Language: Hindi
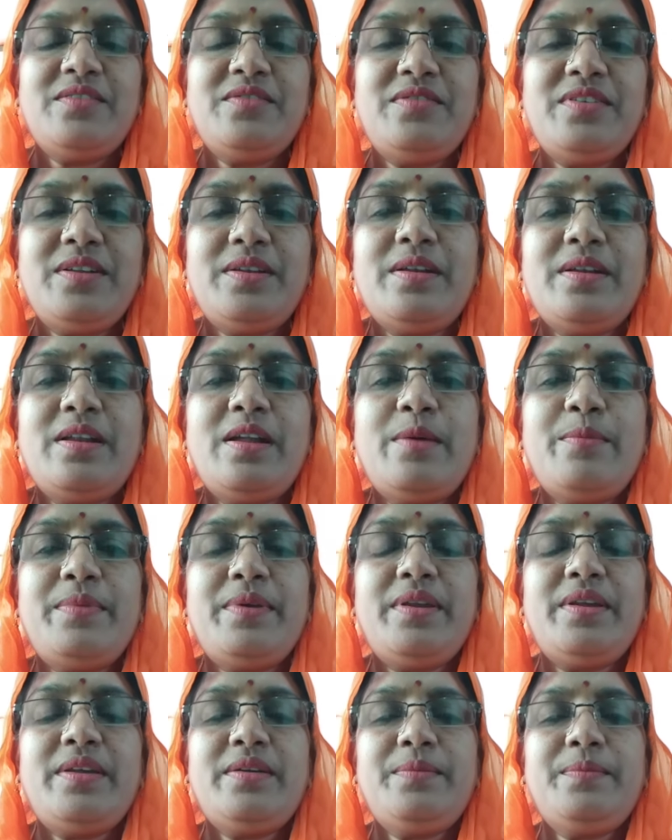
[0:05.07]
फिर
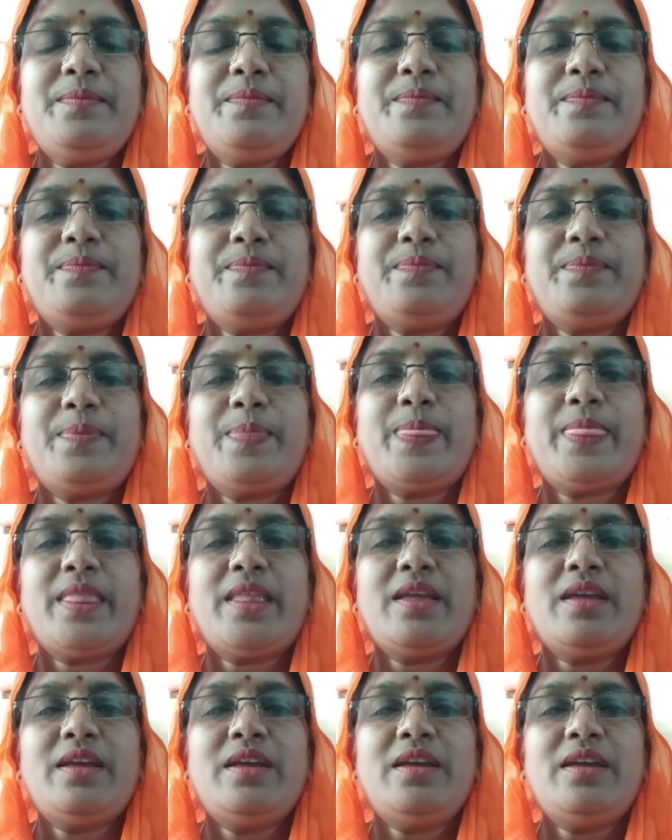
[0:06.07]
अपनी
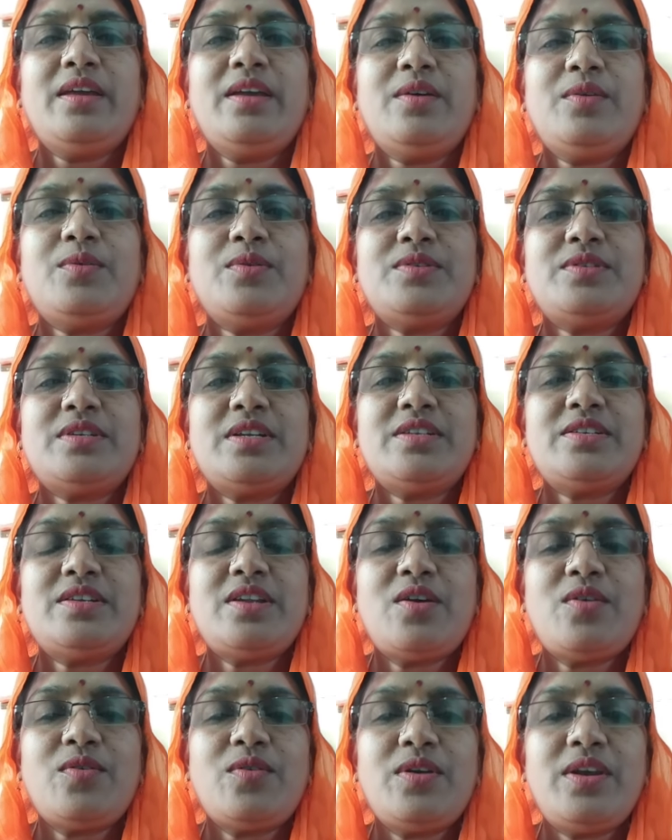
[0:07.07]
कुछ
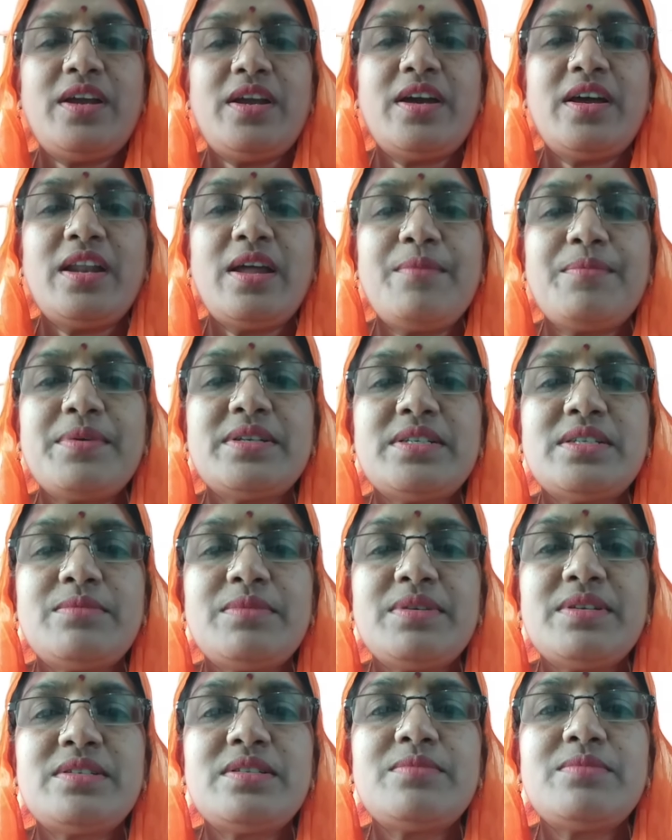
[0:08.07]
रचनाओं को लेकर आपके
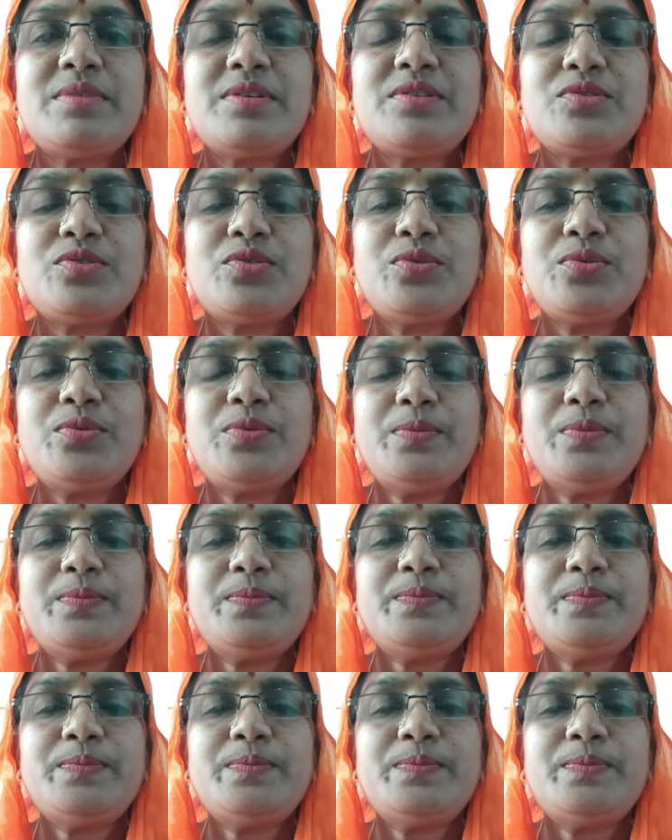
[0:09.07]
समस्त प्रस्तुत हूँ